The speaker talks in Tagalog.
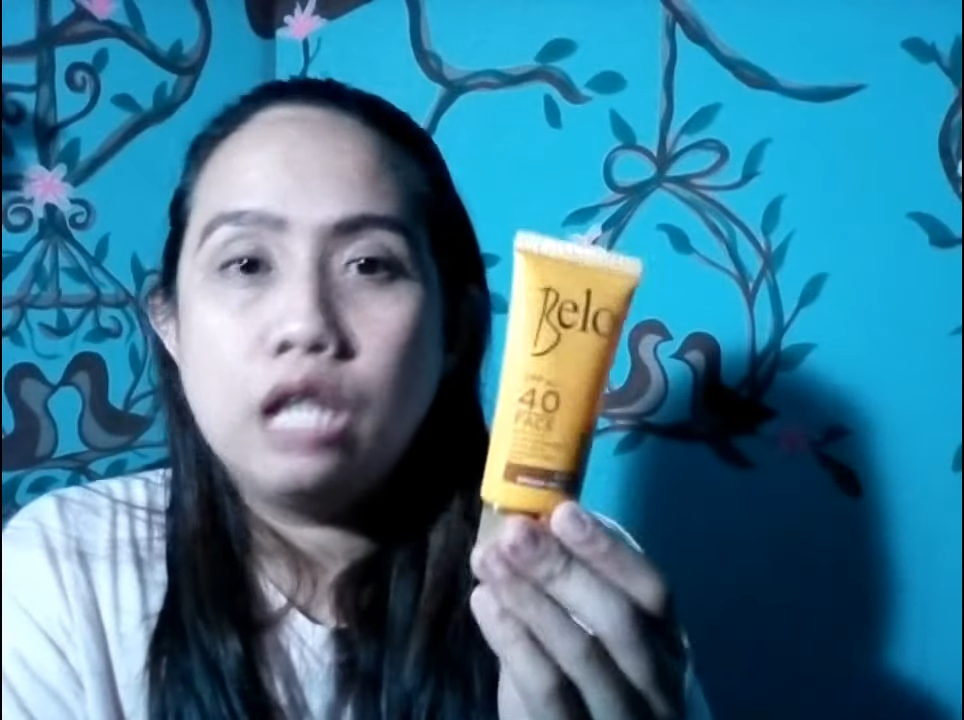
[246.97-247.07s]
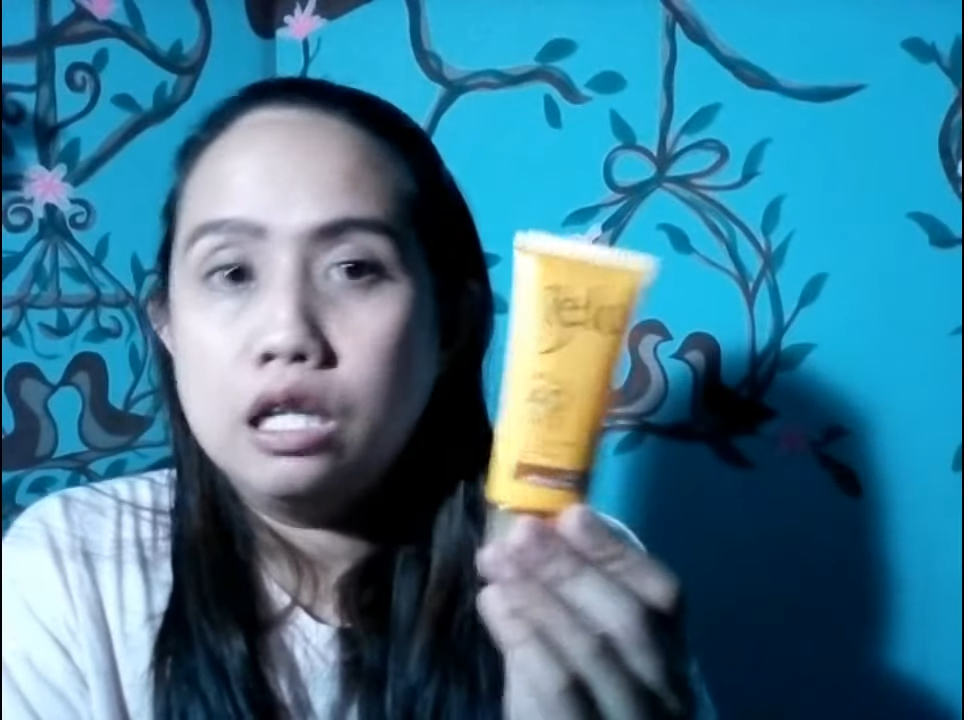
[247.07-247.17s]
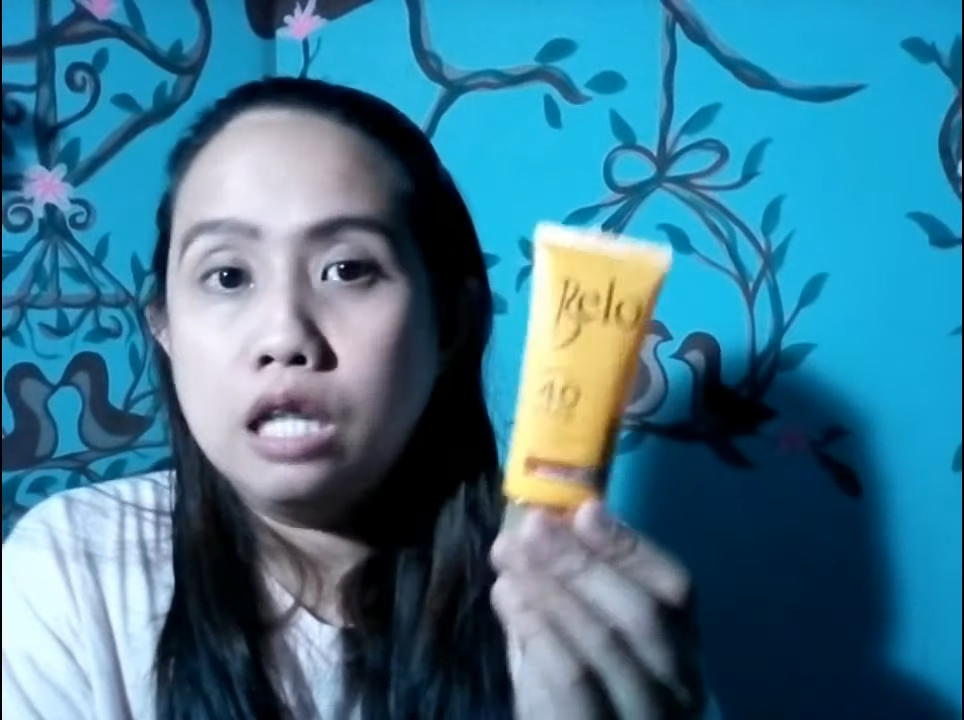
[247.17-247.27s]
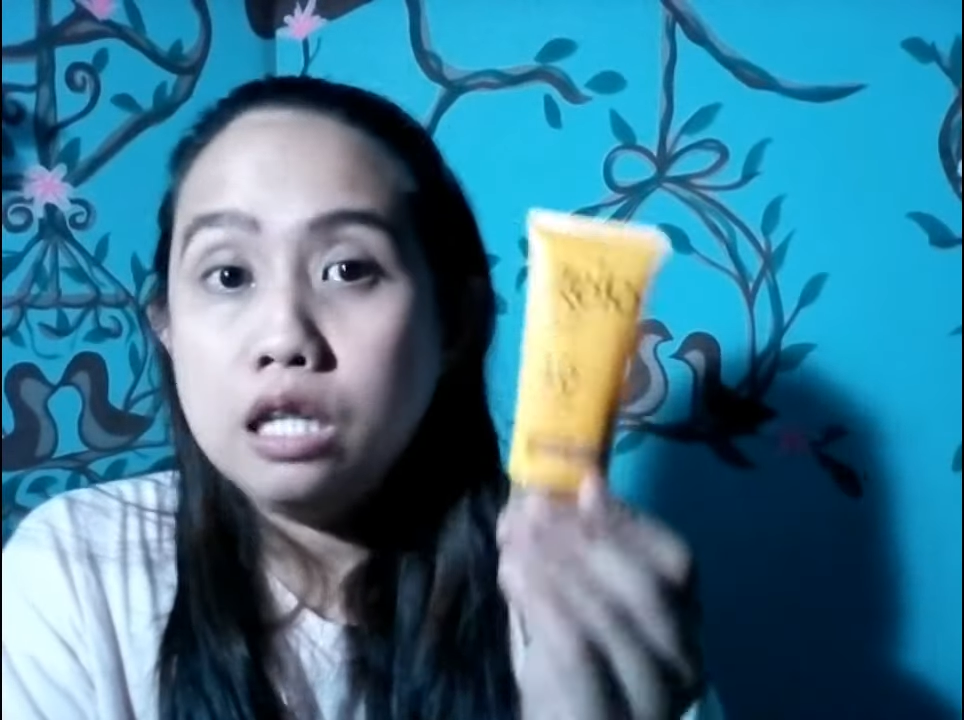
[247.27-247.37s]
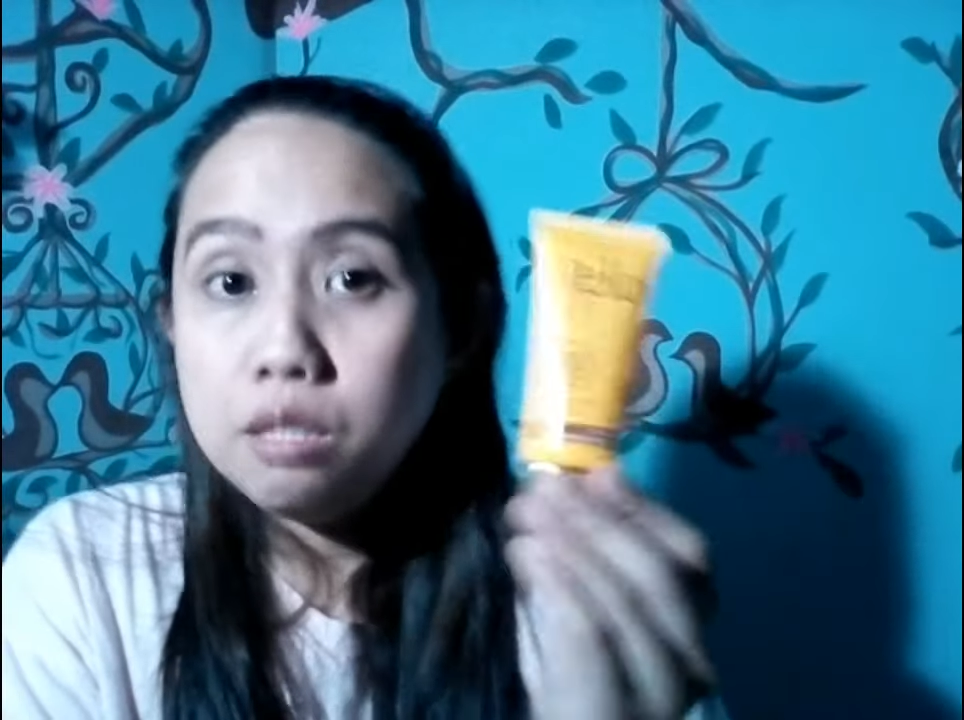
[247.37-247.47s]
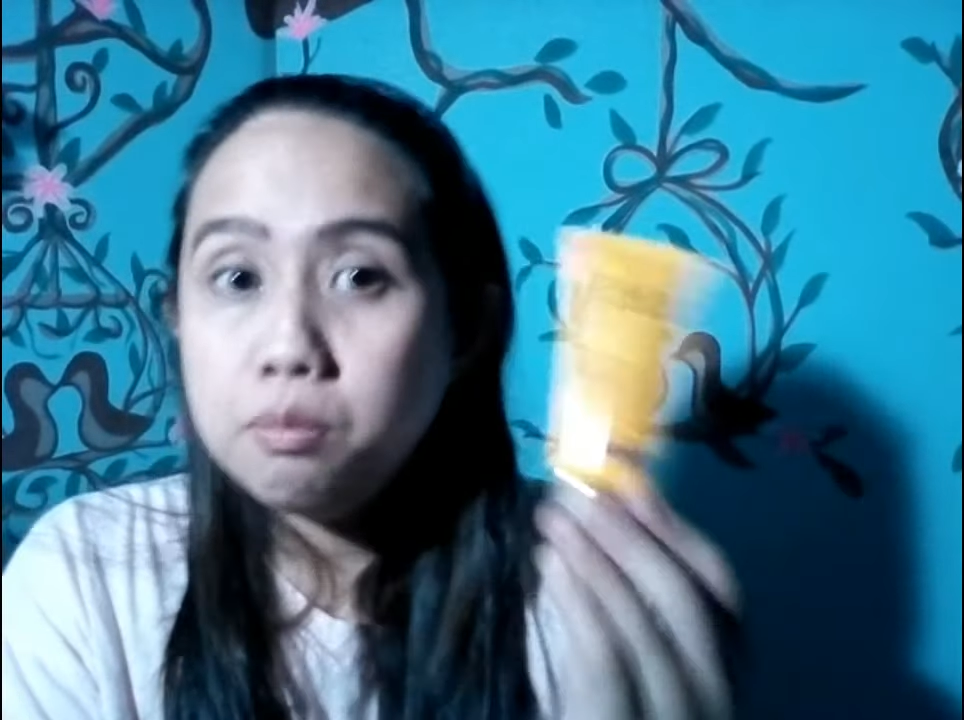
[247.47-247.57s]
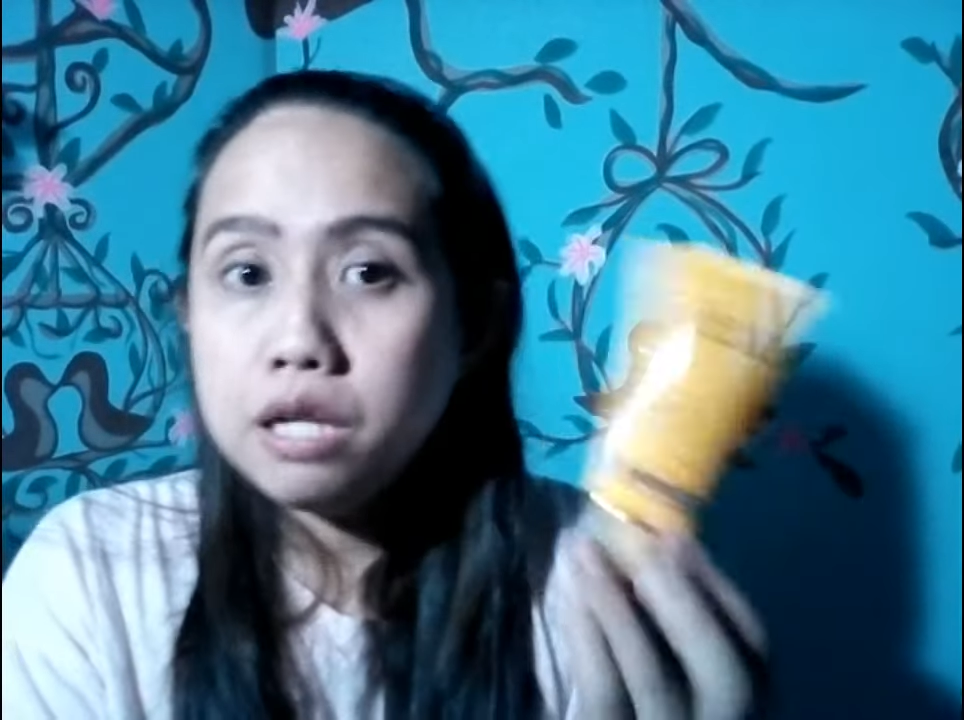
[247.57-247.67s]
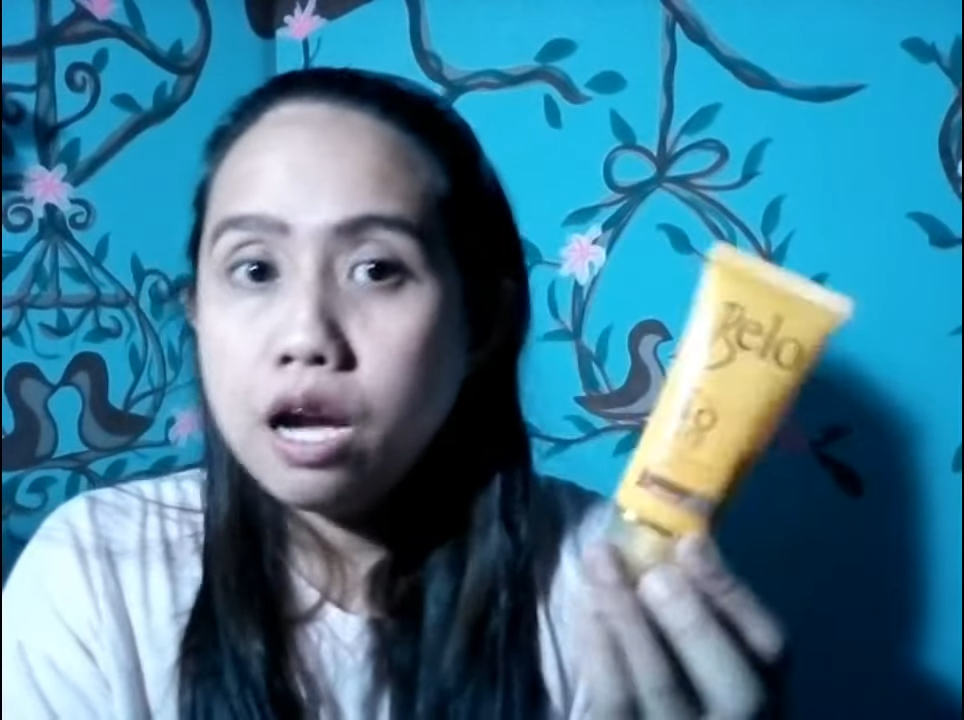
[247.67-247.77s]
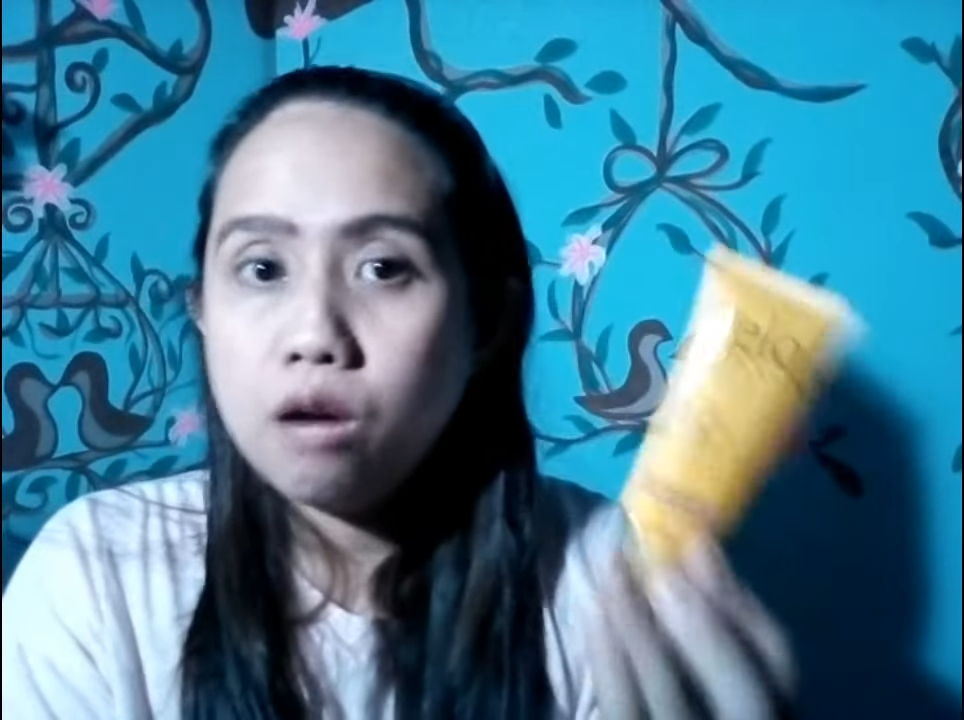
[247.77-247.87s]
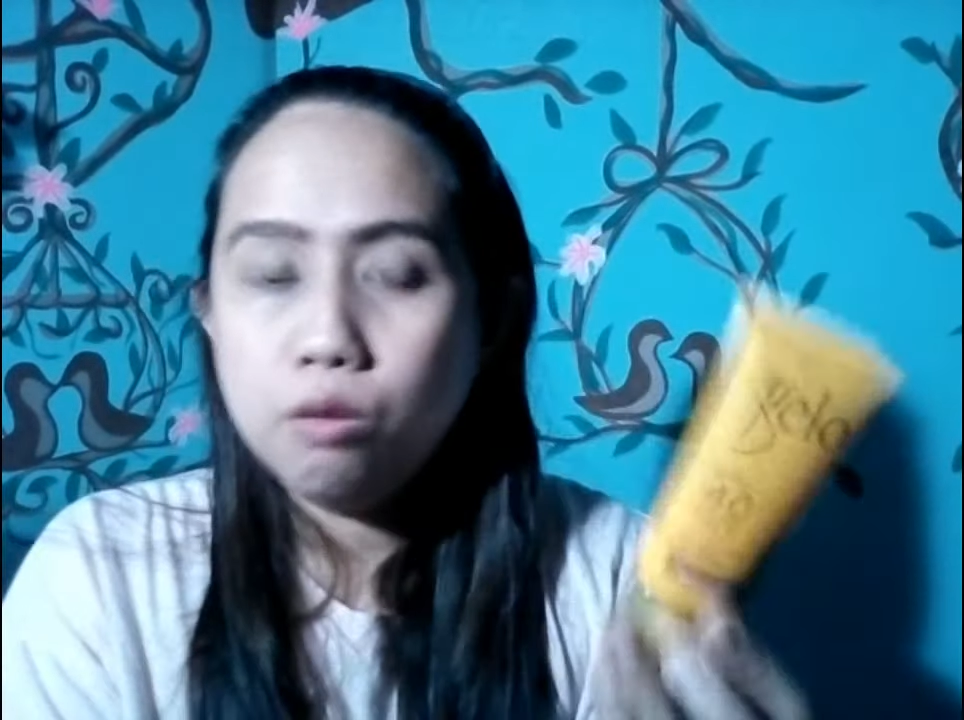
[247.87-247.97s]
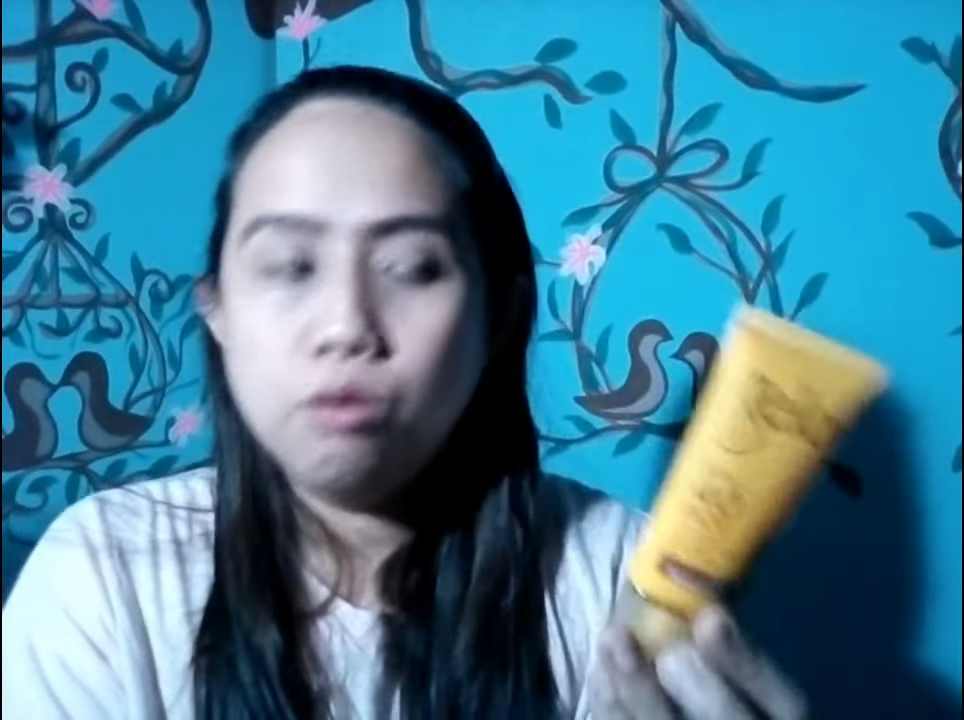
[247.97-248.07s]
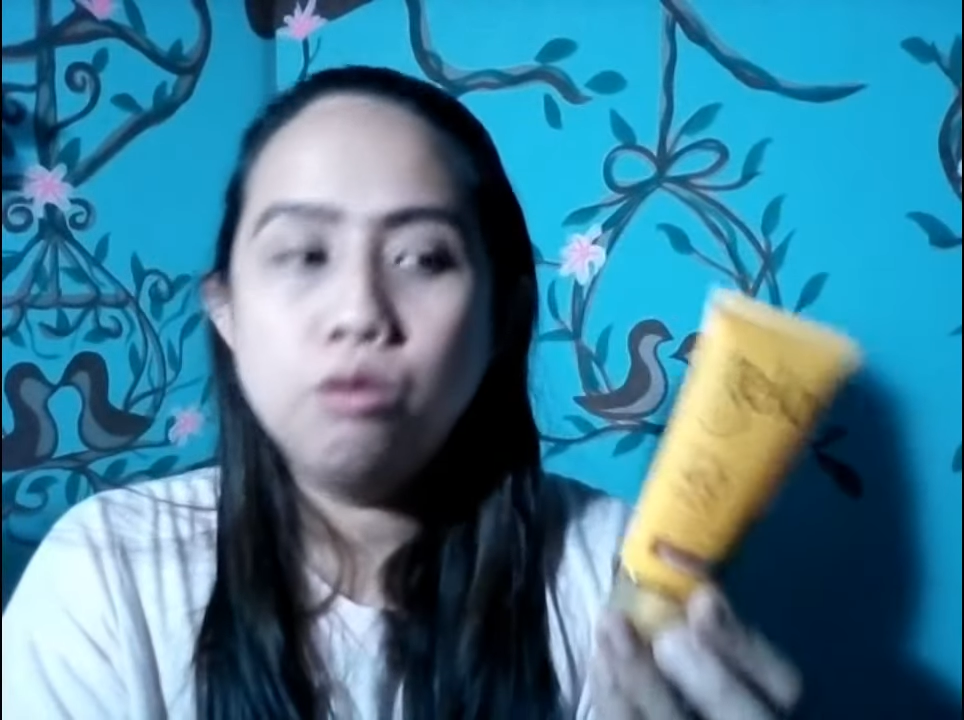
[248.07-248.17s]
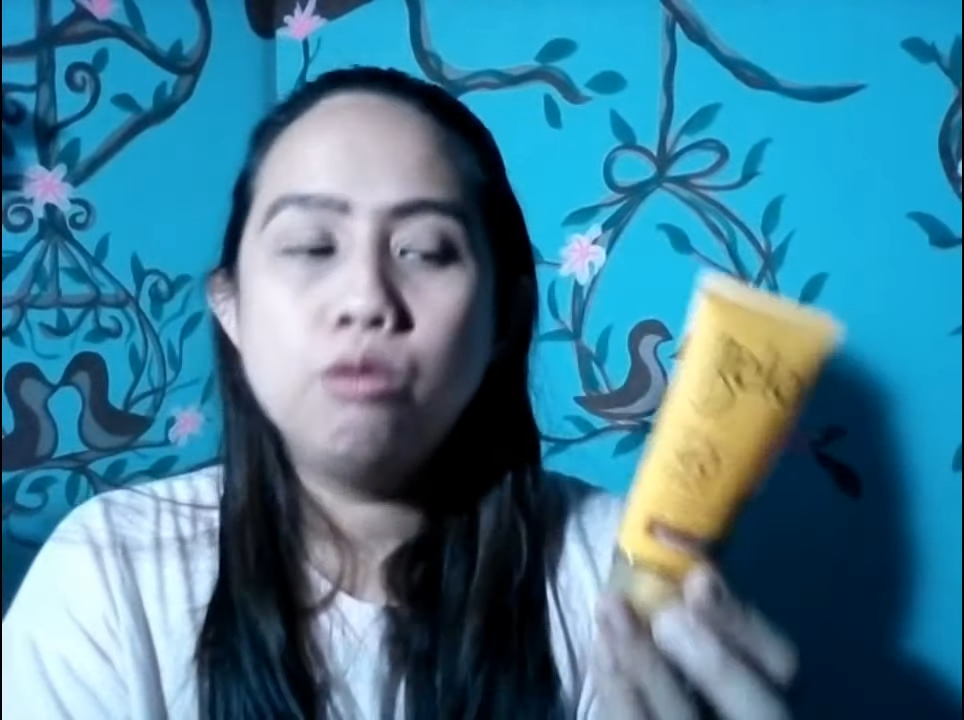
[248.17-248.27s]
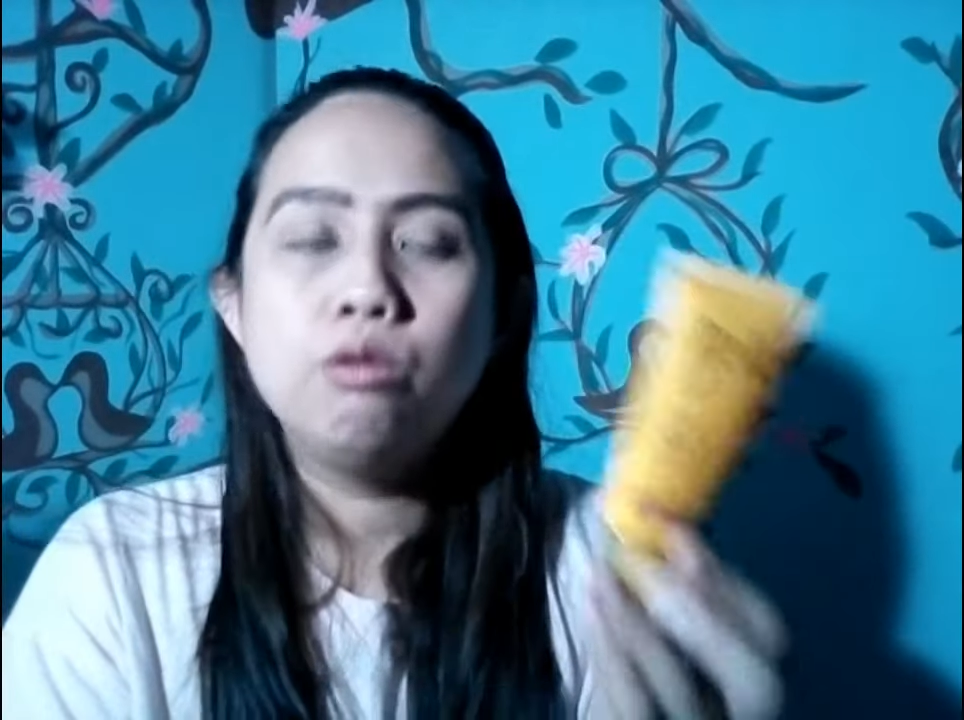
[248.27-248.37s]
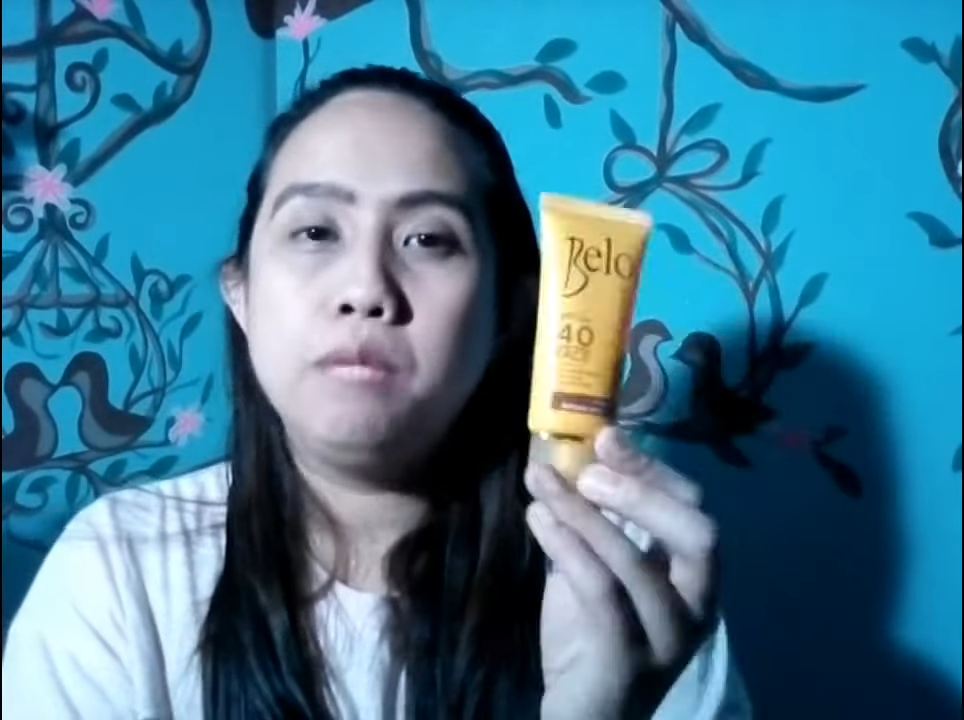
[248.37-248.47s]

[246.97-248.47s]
na nalibre ako.